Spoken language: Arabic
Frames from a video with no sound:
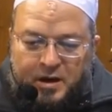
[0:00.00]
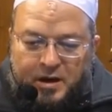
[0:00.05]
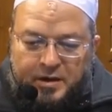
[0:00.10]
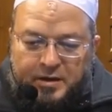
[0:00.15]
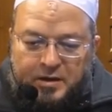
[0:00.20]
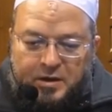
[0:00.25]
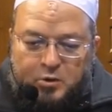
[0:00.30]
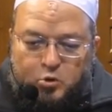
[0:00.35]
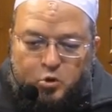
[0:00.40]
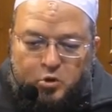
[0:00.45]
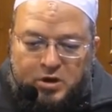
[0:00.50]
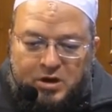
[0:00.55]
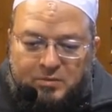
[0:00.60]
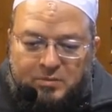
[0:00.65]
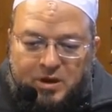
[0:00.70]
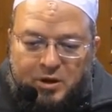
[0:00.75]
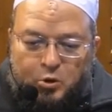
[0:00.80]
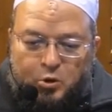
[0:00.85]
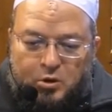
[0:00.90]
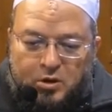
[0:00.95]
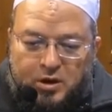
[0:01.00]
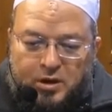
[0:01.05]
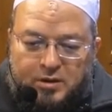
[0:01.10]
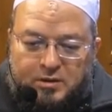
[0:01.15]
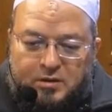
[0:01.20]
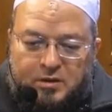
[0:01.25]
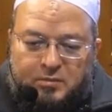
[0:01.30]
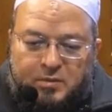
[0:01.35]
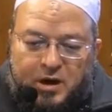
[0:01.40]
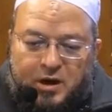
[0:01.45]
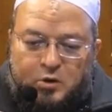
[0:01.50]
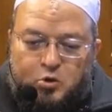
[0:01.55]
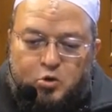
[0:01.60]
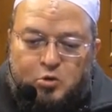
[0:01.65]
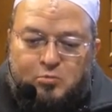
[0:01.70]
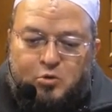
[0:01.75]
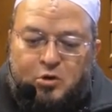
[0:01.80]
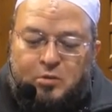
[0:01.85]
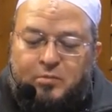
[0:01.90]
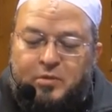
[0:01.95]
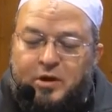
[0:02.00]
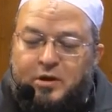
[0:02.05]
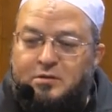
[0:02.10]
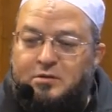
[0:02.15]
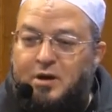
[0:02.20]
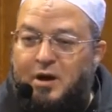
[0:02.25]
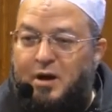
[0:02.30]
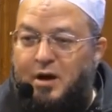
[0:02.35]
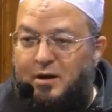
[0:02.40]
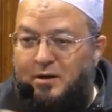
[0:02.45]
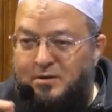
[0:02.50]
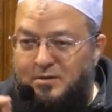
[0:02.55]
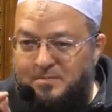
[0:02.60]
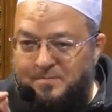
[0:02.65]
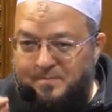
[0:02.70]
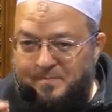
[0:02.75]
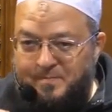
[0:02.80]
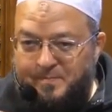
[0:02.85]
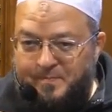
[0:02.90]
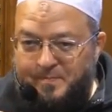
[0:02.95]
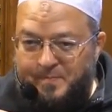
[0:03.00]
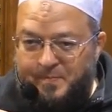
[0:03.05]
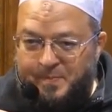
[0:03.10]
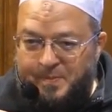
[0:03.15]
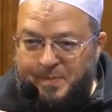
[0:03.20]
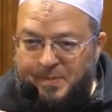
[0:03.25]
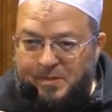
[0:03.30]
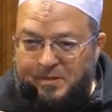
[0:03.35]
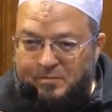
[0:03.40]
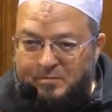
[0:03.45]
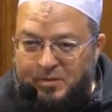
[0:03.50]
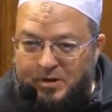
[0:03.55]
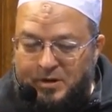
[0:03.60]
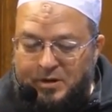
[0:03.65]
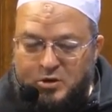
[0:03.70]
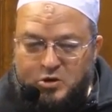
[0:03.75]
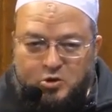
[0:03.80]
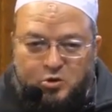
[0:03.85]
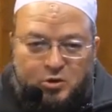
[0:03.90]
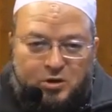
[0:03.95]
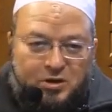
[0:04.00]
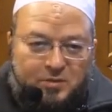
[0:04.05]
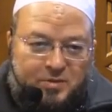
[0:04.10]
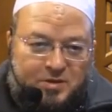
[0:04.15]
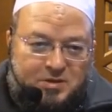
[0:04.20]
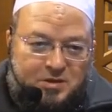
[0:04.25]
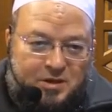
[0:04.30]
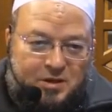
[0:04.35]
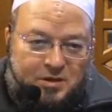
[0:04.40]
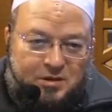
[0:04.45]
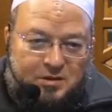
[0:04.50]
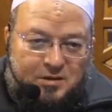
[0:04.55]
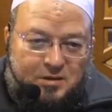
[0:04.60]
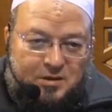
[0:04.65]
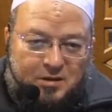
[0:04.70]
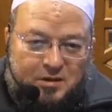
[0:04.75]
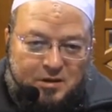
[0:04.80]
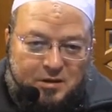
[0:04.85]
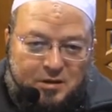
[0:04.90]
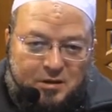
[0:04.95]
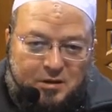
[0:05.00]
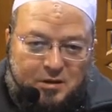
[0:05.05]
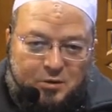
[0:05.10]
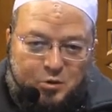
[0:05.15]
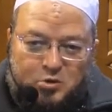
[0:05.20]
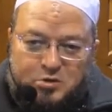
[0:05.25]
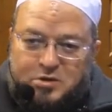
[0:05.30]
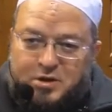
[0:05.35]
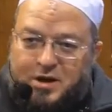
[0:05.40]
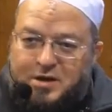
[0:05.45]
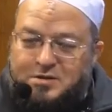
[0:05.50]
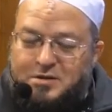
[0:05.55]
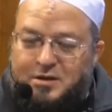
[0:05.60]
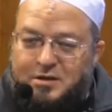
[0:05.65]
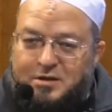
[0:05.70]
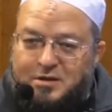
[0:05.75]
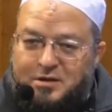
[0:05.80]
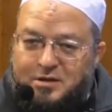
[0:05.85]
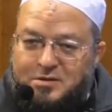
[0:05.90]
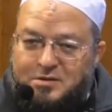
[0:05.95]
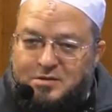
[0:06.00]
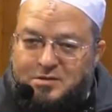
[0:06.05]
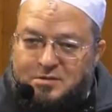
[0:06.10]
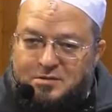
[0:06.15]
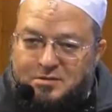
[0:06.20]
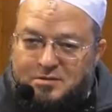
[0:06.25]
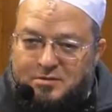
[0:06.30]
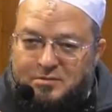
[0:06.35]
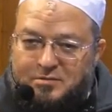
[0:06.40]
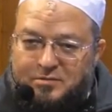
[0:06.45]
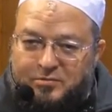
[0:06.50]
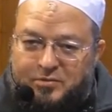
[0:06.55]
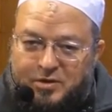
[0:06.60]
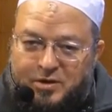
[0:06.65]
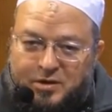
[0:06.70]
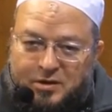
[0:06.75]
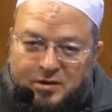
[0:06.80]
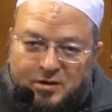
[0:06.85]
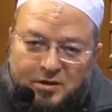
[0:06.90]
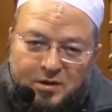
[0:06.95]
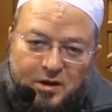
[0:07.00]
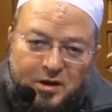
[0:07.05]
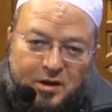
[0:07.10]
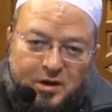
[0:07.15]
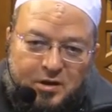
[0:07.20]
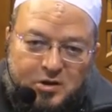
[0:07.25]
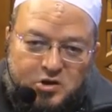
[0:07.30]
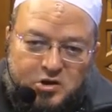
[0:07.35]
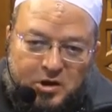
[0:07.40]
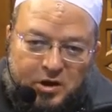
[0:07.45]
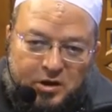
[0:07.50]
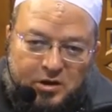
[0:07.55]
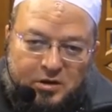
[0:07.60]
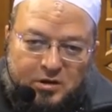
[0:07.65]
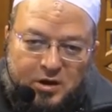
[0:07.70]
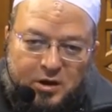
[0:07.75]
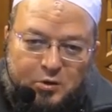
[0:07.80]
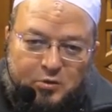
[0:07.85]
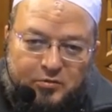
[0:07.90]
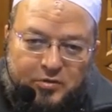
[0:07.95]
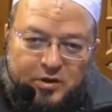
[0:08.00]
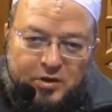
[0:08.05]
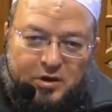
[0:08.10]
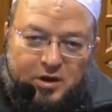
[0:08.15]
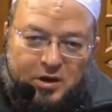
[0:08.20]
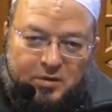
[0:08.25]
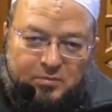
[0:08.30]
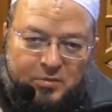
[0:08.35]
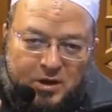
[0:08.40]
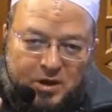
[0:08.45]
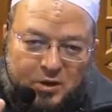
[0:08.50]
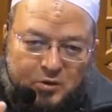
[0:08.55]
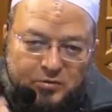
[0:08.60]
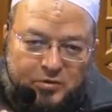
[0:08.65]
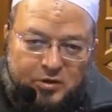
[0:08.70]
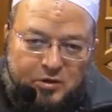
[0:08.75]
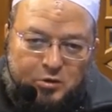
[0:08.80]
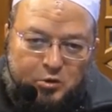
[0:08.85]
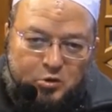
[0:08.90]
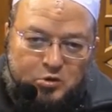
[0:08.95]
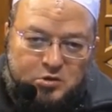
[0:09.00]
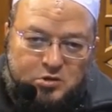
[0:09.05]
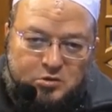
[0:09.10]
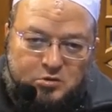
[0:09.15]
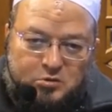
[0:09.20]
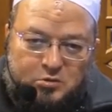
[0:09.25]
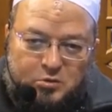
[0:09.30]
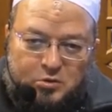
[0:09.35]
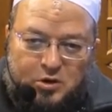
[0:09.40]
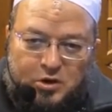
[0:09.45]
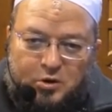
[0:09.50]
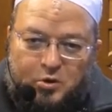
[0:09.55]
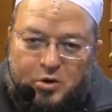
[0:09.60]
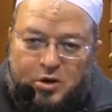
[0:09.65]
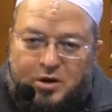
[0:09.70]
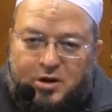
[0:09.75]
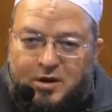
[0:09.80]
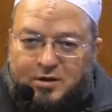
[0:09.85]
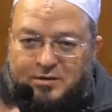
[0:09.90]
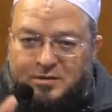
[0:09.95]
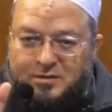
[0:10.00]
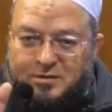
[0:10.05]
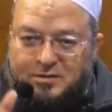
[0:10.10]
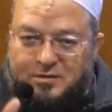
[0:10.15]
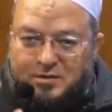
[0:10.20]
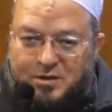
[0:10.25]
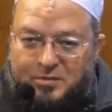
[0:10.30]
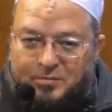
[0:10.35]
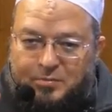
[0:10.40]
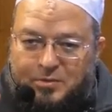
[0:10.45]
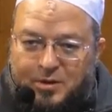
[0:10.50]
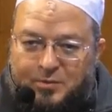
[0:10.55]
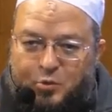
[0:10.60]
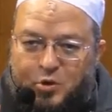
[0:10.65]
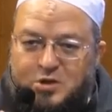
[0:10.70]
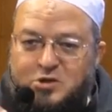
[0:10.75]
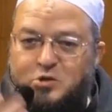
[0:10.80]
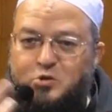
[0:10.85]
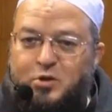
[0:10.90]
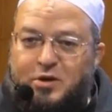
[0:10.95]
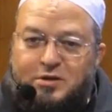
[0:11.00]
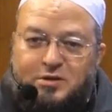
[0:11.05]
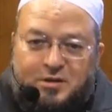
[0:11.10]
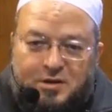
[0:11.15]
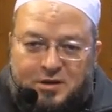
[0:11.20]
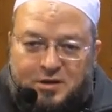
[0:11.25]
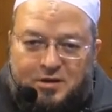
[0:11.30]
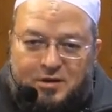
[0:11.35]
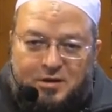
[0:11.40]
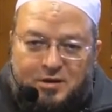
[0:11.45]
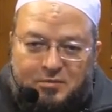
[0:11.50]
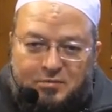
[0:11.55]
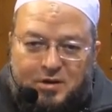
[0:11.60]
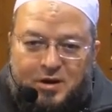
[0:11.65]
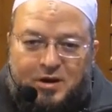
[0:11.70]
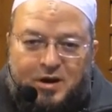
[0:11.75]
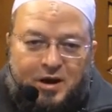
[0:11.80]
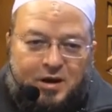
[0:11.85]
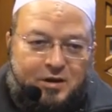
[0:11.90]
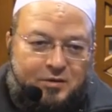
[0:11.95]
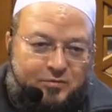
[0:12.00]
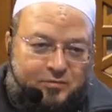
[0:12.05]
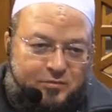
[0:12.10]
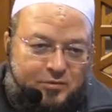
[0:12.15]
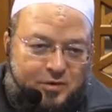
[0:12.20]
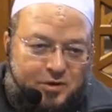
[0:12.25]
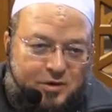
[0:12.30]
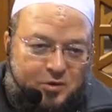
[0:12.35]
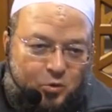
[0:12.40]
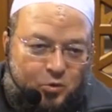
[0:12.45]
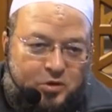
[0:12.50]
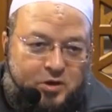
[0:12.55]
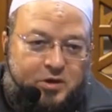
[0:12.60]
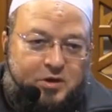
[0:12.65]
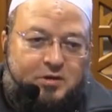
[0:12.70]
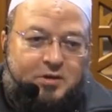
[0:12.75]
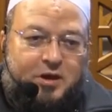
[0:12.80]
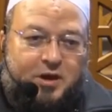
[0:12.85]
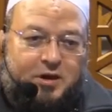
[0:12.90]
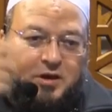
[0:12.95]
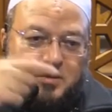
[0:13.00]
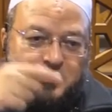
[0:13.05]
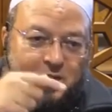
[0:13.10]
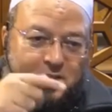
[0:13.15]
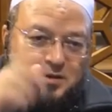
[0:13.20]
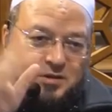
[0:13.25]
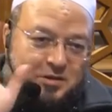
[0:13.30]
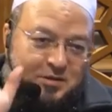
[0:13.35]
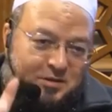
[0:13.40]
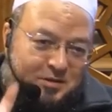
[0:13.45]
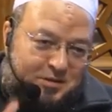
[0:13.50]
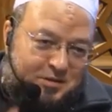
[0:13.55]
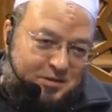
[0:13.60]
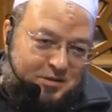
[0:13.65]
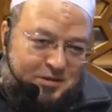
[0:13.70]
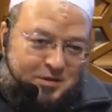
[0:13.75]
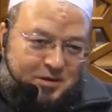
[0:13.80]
أن يكون مال القرض معلوم المقدار ما يجيش يقول لي مثلا آه، خذ هذا الكيس فيه شعير او فيه قمح او فيه رز وهو قرن طب طب وزنه قد ايه ما نعرف ونيجي نتخانق بعد كده